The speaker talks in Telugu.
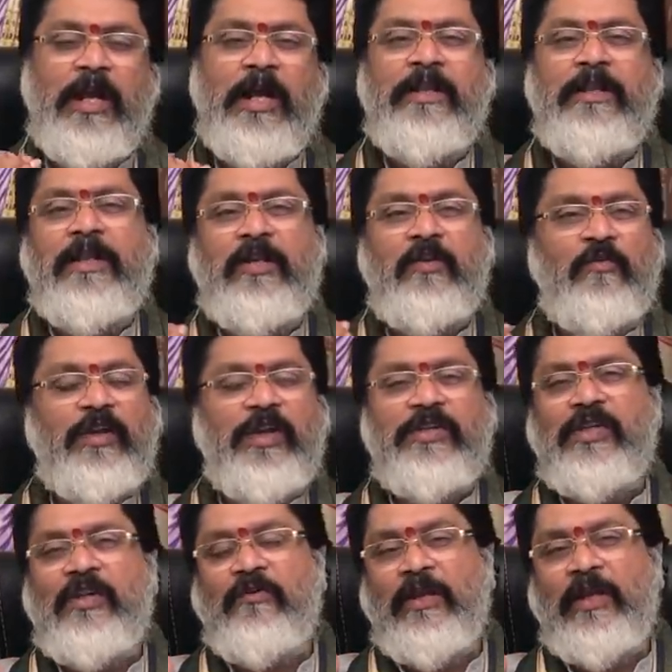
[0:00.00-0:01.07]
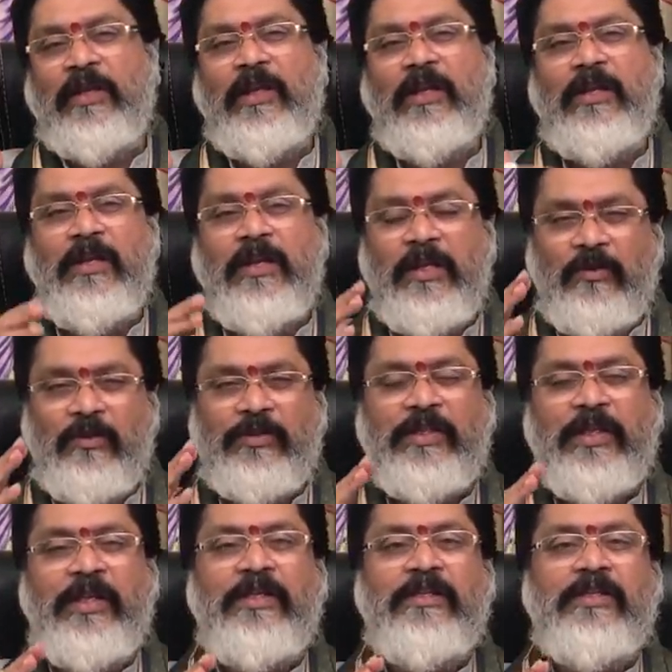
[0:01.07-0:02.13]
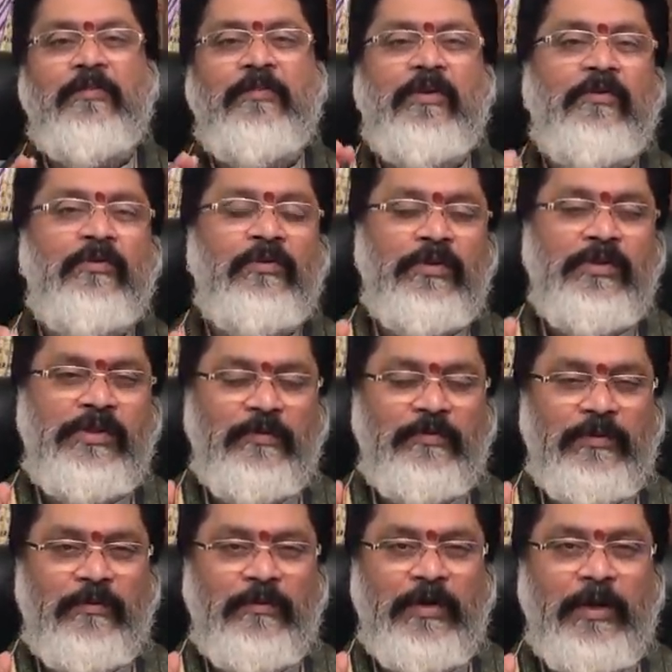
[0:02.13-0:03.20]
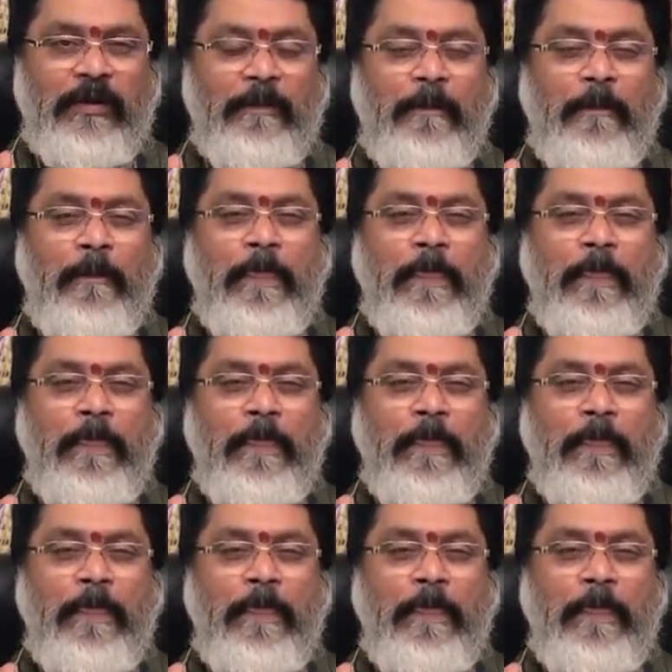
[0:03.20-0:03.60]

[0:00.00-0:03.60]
అది రెక్టిఫికేషన్ అవ్వడానికి ఇది ఒక సరైన సమయం అవుతుంది చెప్తాం అన్నమాట